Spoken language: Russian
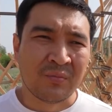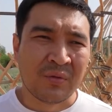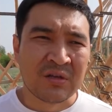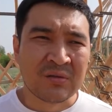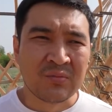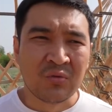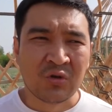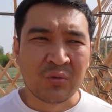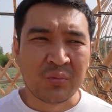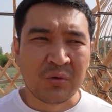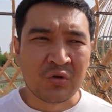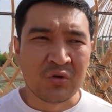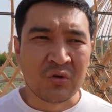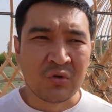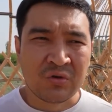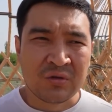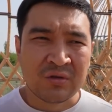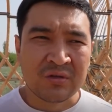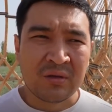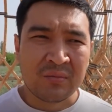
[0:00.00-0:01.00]
Просмотр
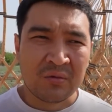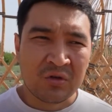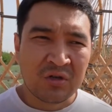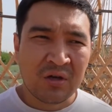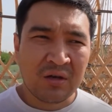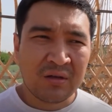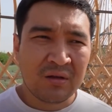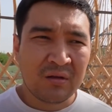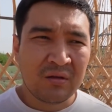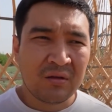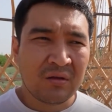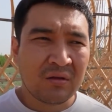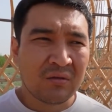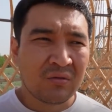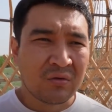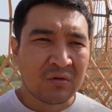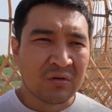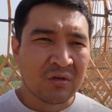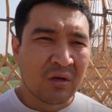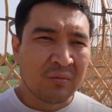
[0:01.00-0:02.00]
прошел очень замечательно,
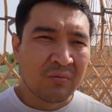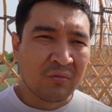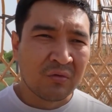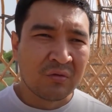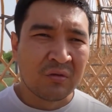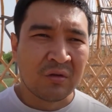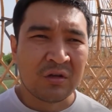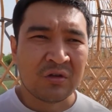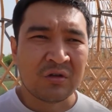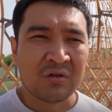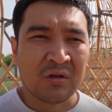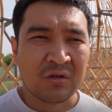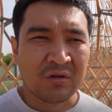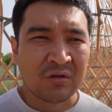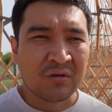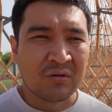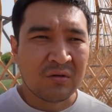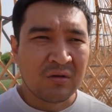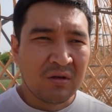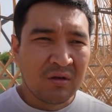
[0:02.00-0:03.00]
то есть как бы вот наши
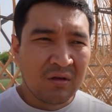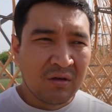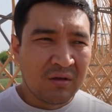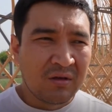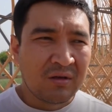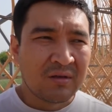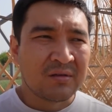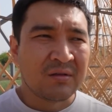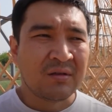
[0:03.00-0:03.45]
даже и